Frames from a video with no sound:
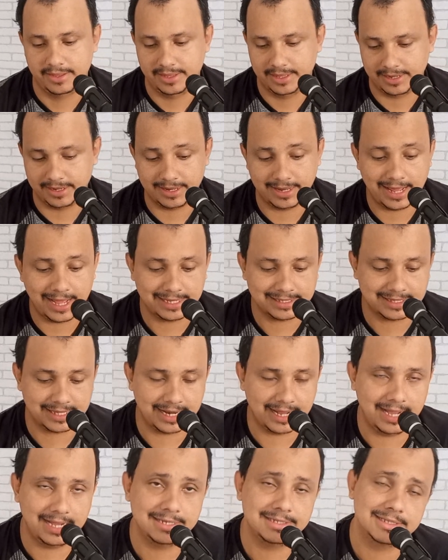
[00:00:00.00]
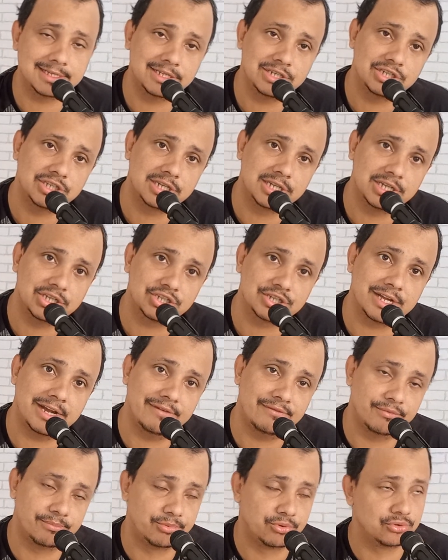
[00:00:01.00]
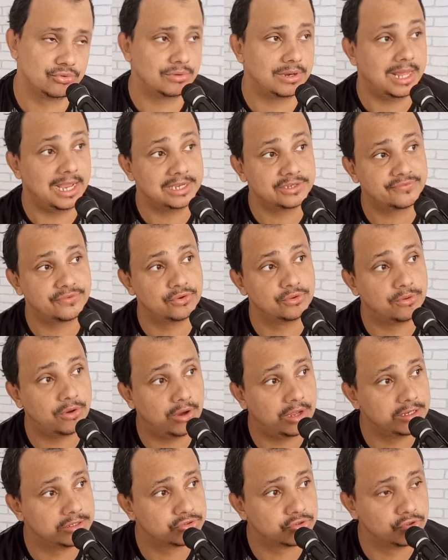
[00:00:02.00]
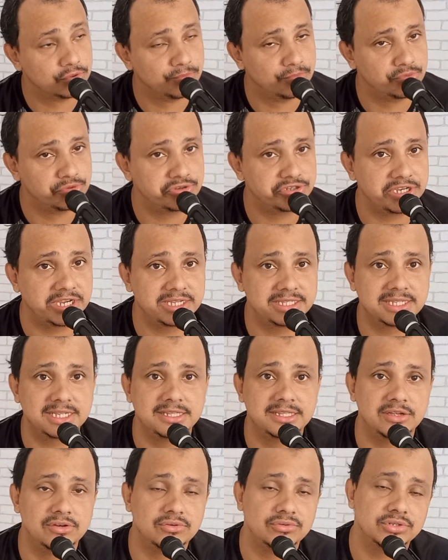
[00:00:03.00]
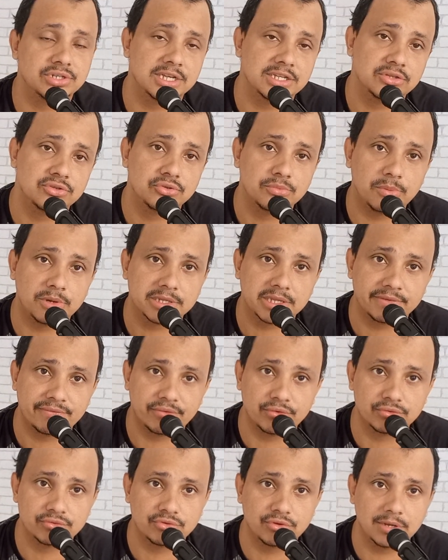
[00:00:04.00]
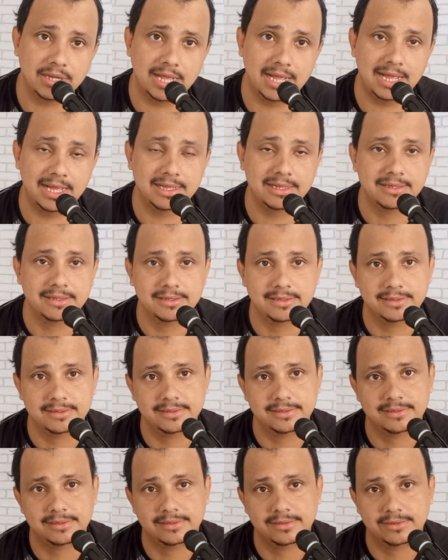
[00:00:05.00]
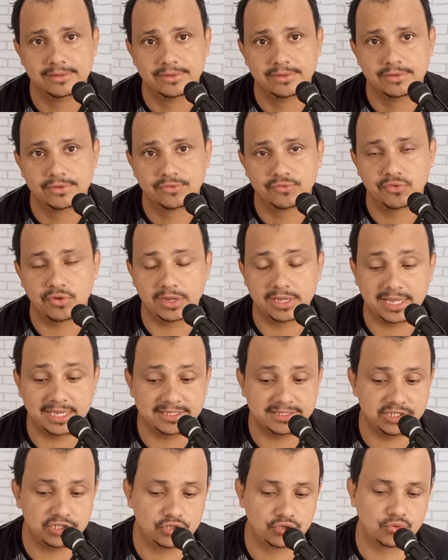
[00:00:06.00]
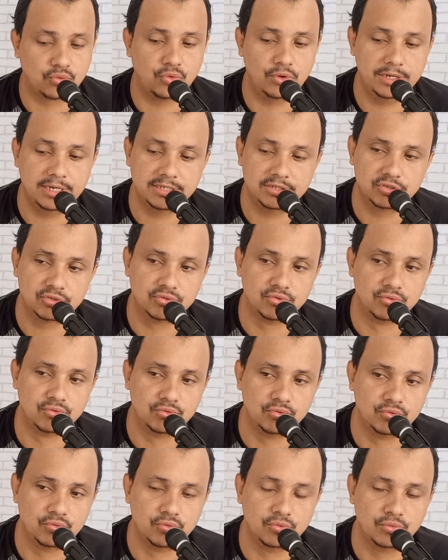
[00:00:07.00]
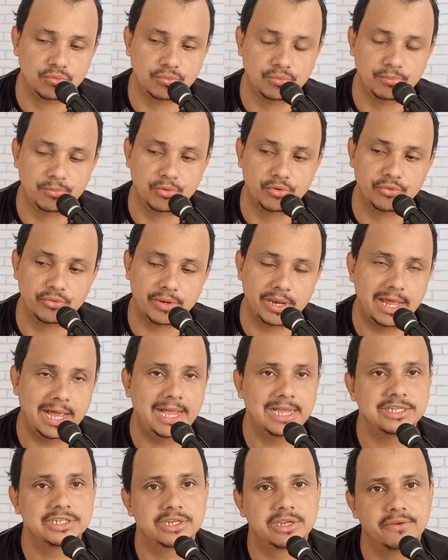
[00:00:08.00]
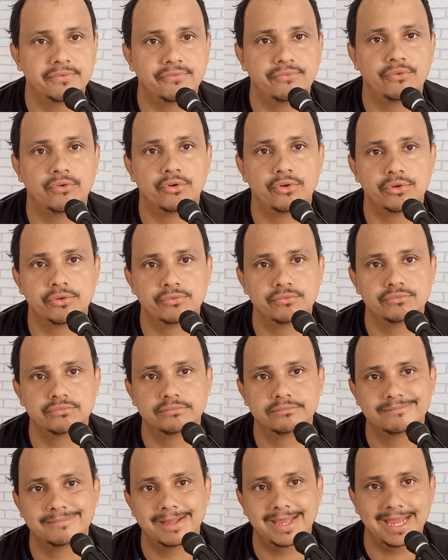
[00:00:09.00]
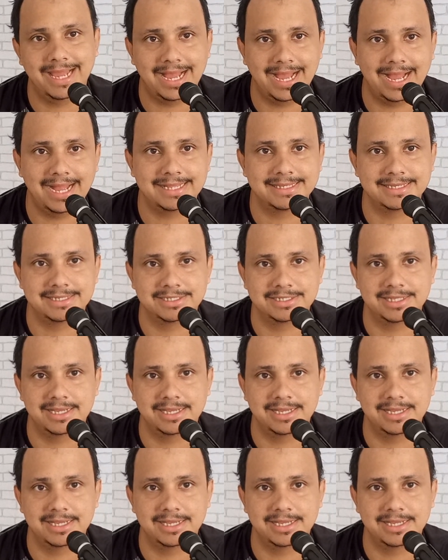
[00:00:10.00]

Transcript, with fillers: Lá atrás, a gente criticava o Bruno Lage, falou: olha, todo mundo já entendeu o jeito de o Botafogo jogar. Só que as escolhas do, do Bruno Lage que foram erradas,